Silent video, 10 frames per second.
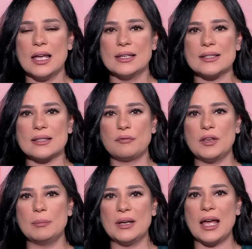
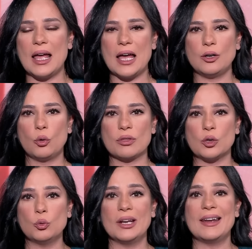يستفيد منها
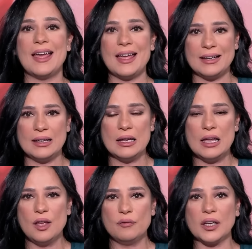الحوثيون الآن
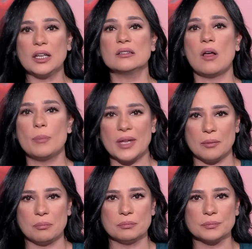في
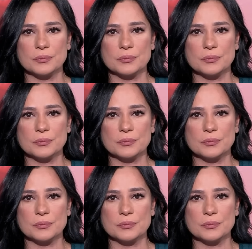خطابهم